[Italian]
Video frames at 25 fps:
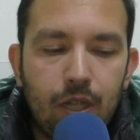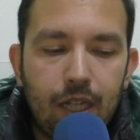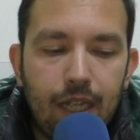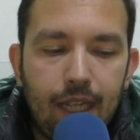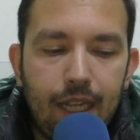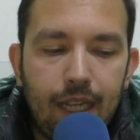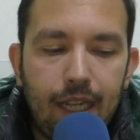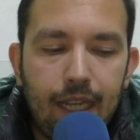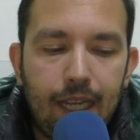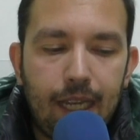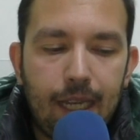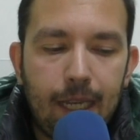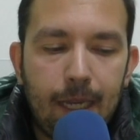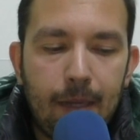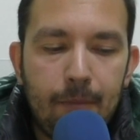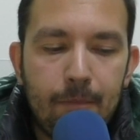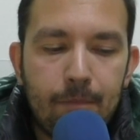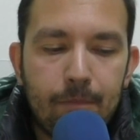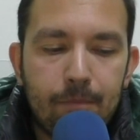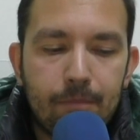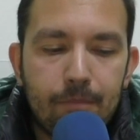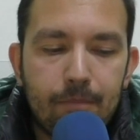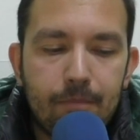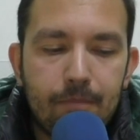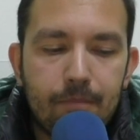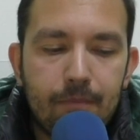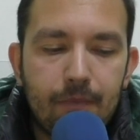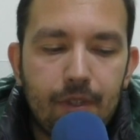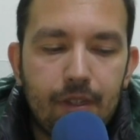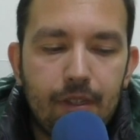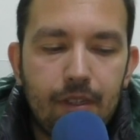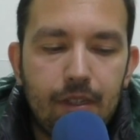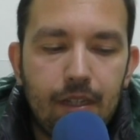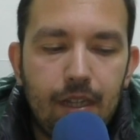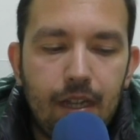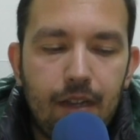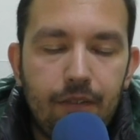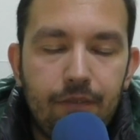che
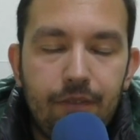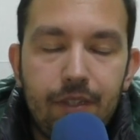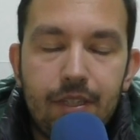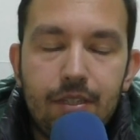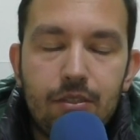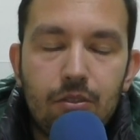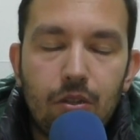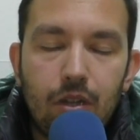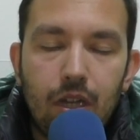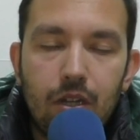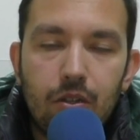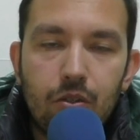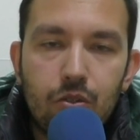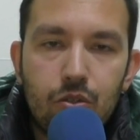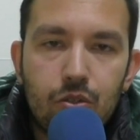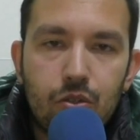ha visto l'anno